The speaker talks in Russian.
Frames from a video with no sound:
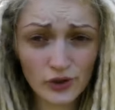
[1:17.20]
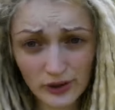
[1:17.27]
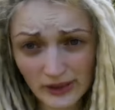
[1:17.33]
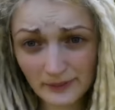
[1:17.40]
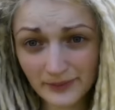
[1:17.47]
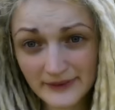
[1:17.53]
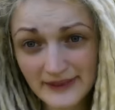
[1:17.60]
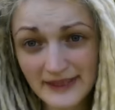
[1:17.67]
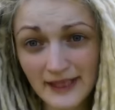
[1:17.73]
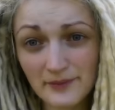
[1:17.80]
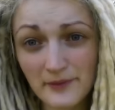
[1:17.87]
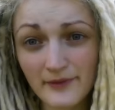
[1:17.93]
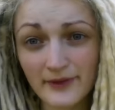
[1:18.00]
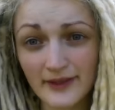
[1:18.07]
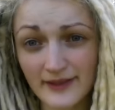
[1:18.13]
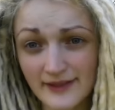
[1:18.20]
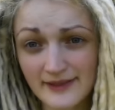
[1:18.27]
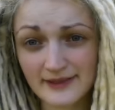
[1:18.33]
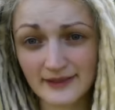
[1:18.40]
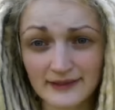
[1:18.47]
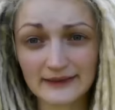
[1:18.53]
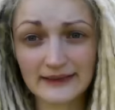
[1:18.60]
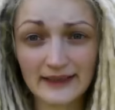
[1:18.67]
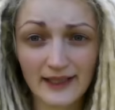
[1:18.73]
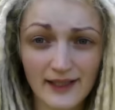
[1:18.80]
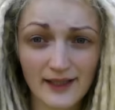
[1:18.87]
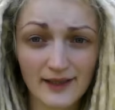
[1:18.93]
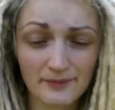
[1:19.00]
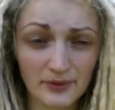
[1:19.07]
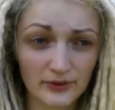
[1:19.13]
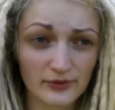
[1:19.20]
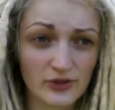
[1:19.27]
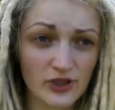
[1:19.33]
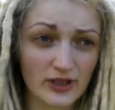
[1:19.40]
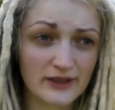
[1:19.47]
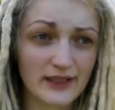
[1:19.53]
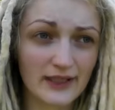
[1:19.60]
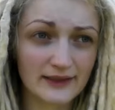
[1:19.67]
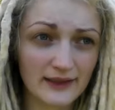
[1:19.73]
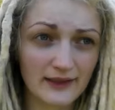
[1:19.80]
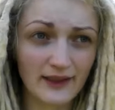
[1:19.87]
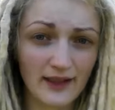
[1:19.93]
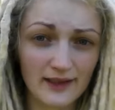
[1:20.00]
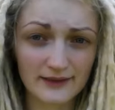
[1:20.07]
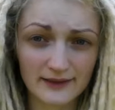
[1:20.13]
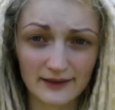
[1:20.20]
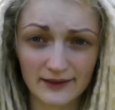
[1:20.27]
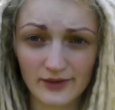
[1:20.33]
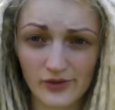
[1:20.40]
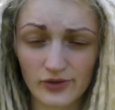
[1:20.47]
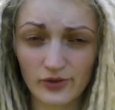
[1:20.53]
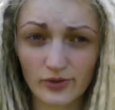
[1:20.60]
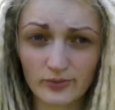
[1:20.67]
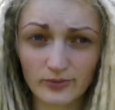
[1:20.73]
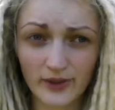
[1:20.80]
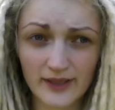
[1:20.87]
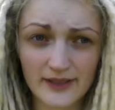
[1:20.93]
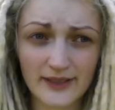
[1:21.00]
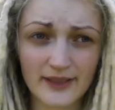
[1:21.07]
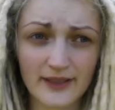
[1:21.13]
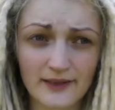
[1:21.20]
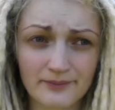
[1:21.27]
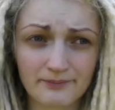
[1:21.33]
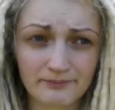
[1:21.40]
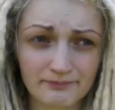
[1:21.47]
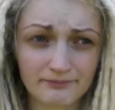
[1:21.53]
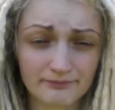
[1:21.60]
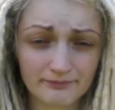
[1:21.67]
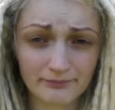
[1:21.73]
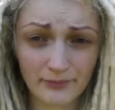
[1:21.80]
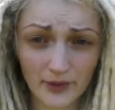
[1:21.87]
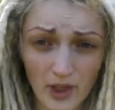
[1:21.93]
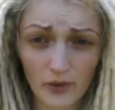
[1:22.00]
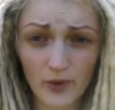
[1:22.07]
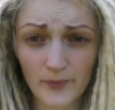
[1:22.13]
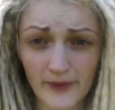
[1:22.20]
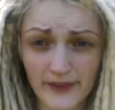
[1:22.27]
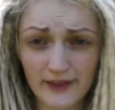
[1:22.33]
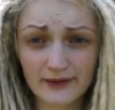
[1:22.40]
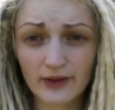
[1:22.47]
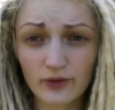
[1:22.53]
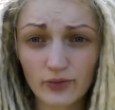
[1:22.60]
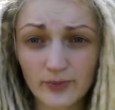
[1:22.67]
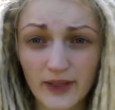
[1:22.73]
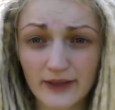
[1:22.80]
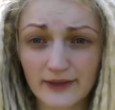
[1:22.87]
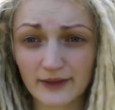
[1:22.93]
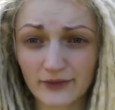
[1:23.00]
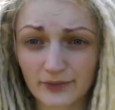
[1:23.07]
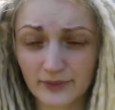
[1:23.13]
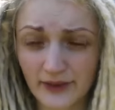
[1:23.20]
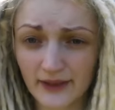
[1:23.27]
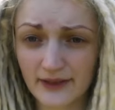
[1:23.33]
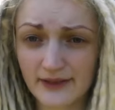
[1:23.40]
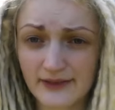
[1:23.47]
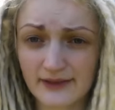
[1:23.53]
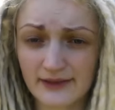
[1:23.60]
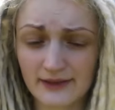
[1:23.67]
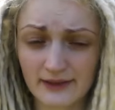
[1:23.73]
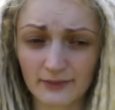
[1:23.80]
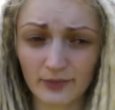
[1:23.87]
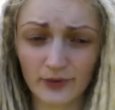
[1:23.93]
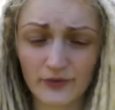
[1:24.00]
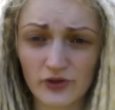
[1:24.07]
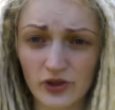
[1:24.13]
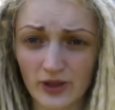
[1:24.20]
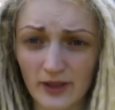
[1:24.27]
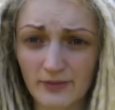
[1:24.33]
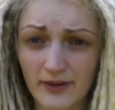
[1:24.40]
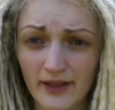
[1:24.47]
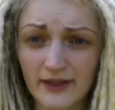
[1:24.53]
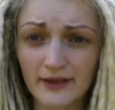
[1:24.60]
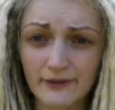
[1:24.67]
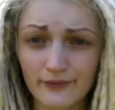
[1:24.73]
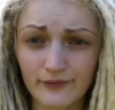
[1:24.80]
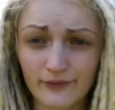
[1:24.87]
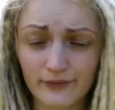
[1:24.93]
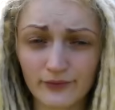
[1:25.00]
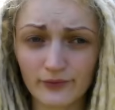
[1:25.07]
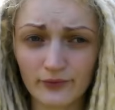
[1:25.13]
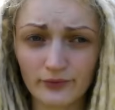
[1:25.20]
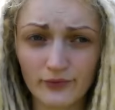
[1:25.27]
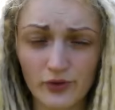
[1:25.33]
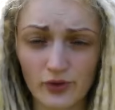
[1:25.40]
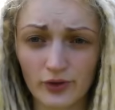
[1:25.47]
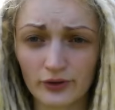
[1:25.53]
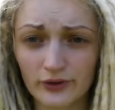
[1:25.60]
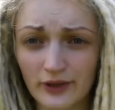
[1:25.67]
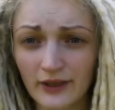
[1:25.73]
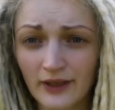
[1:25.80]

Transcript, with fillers: что нам потребовалось для получения этой карты, что, какие, какой пакет документов мы с собой вчера брали в ужин.